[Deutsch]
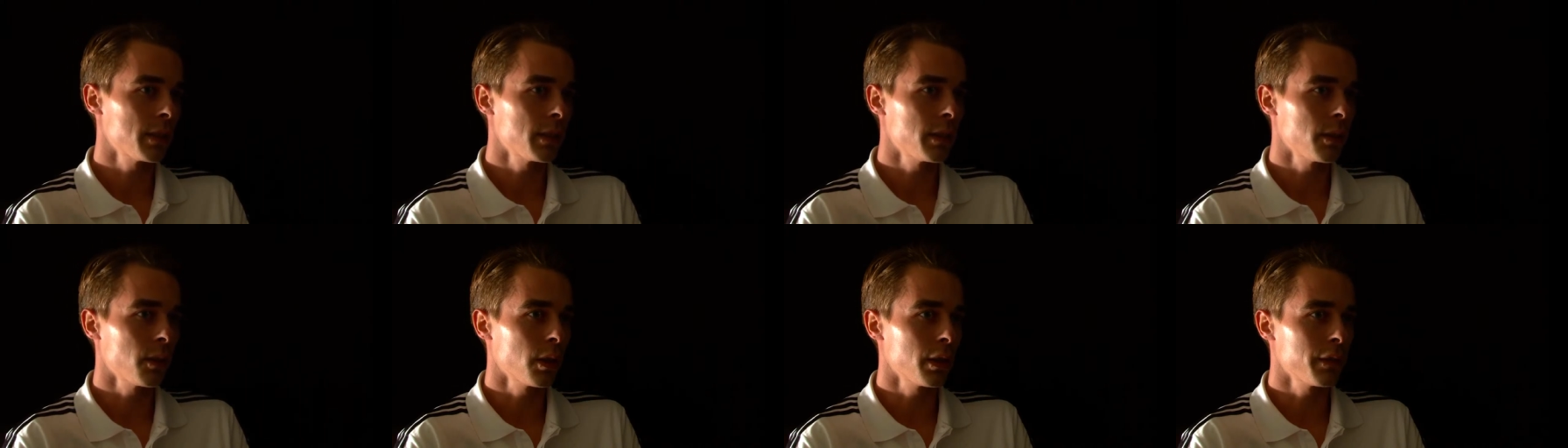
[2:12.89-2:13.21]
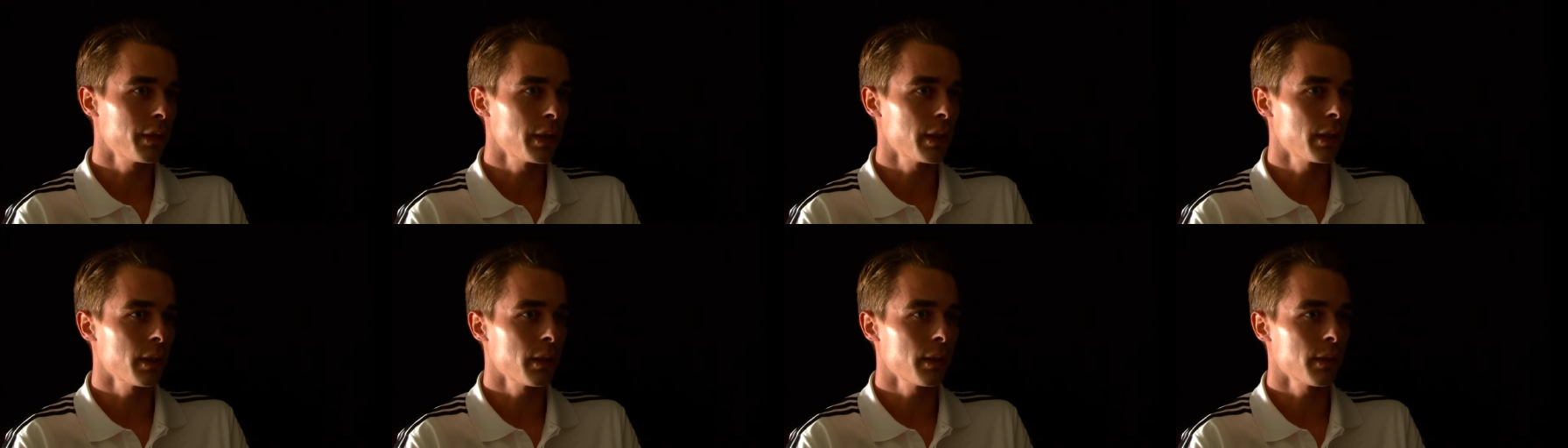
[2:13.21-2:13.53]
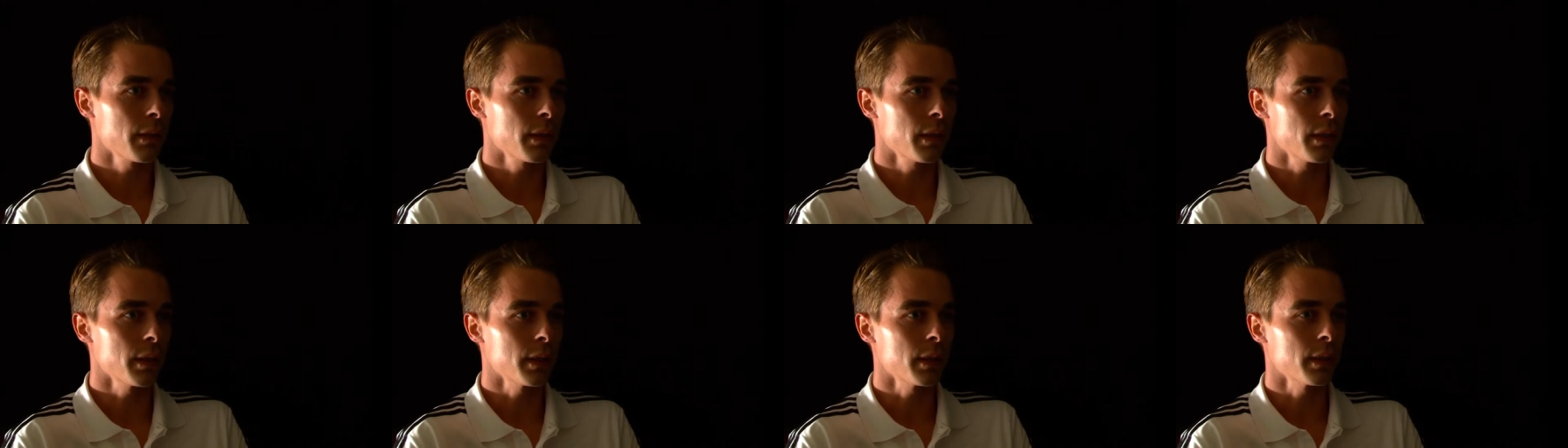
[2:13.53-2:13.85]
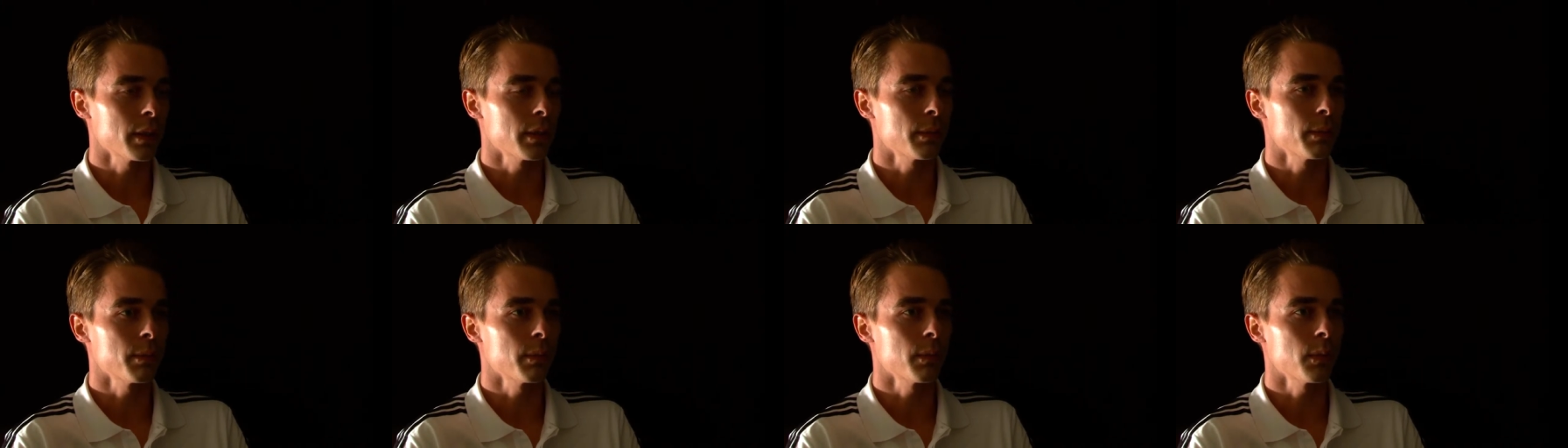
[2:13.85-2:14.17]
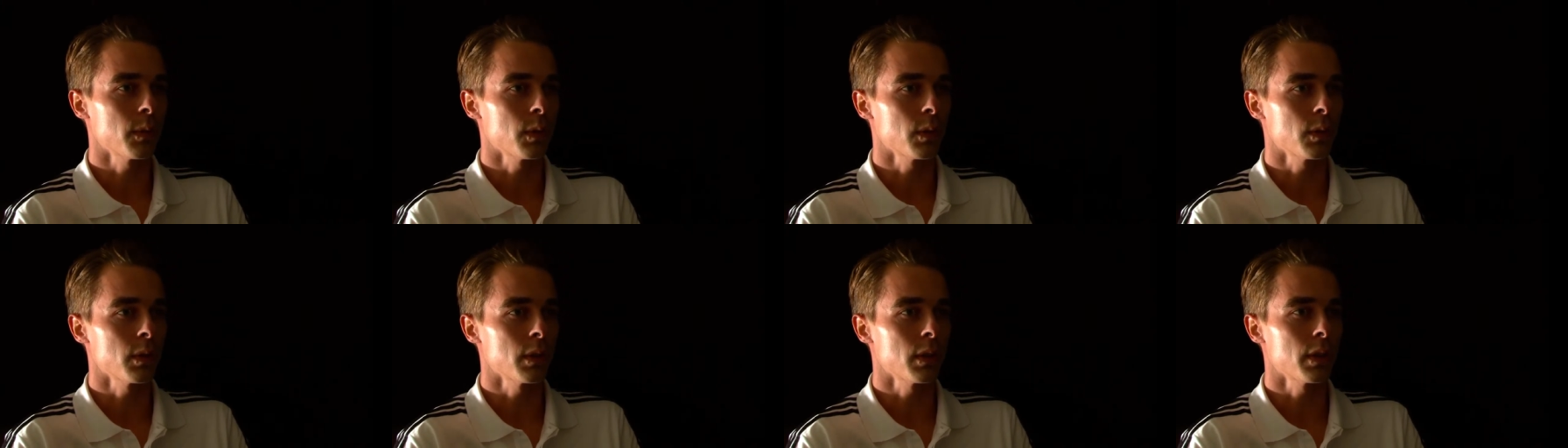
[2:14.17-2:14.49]
die häufigen ähm,
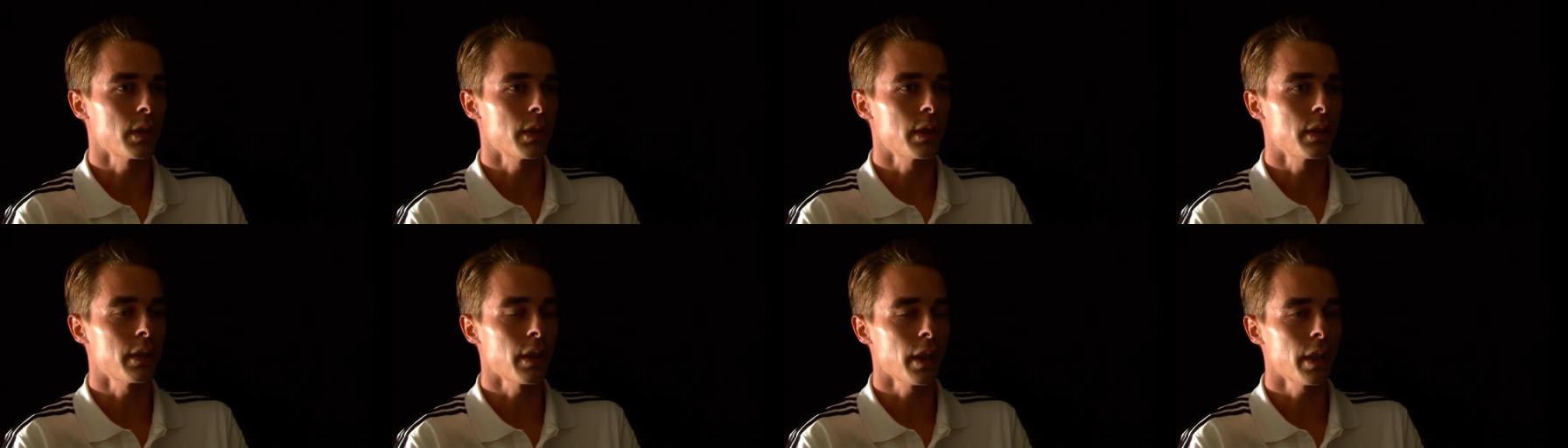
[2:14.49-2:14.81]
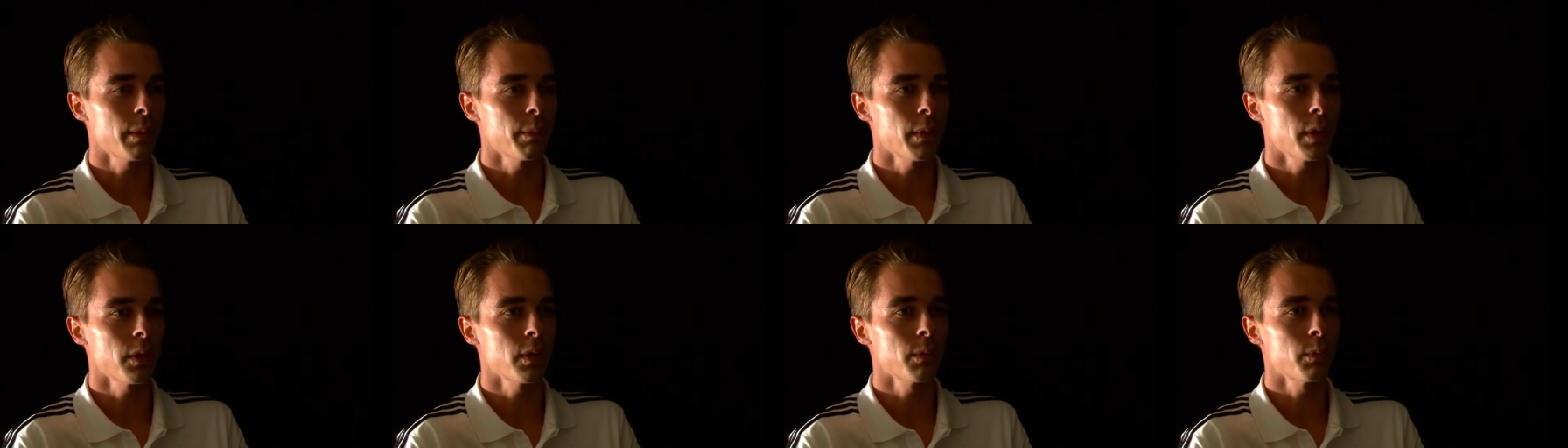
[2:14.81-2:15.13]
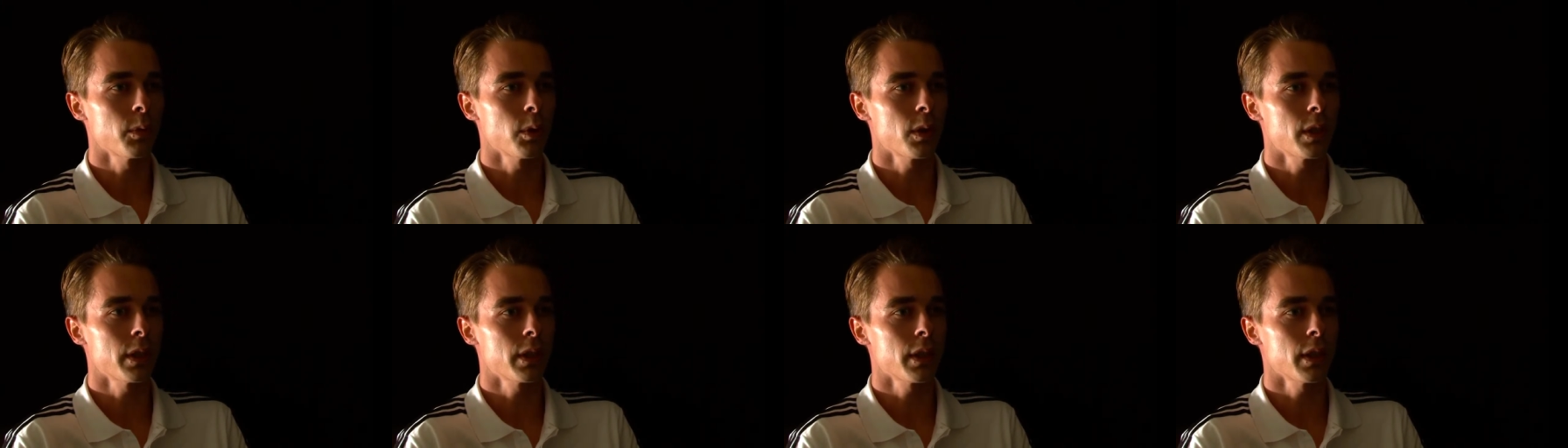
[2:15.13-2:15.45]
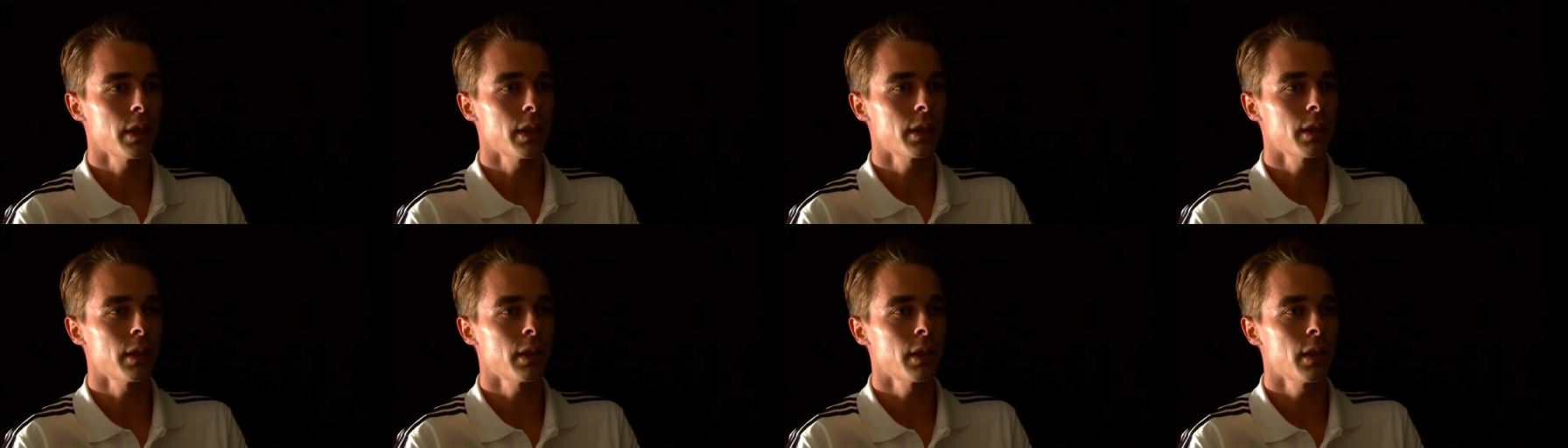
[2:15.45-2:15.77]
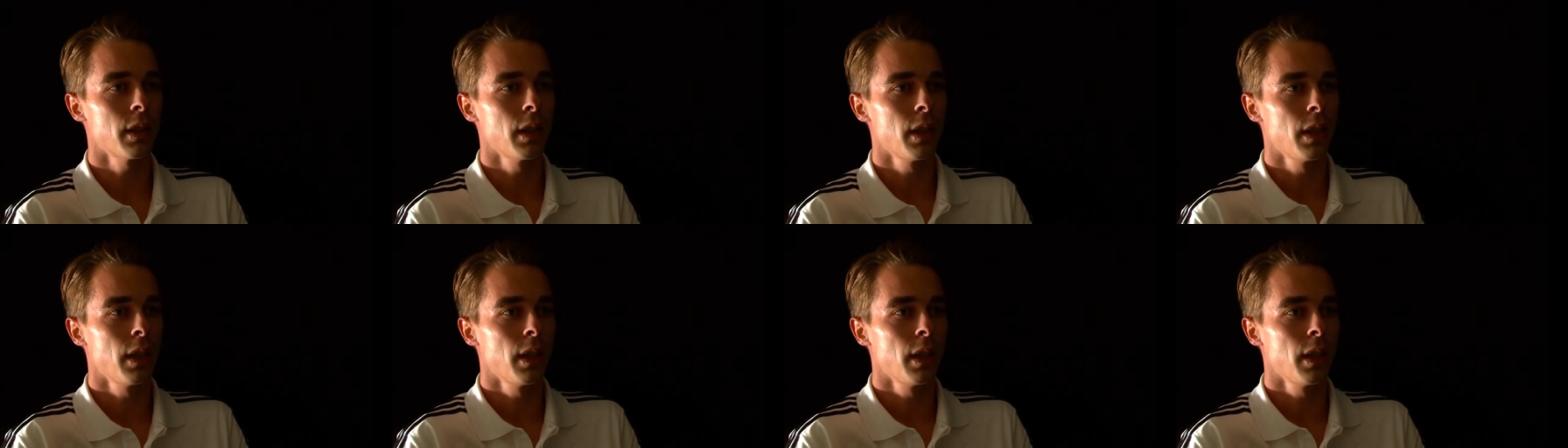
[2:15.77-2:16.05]
und die Timeout-Möglichkeiten,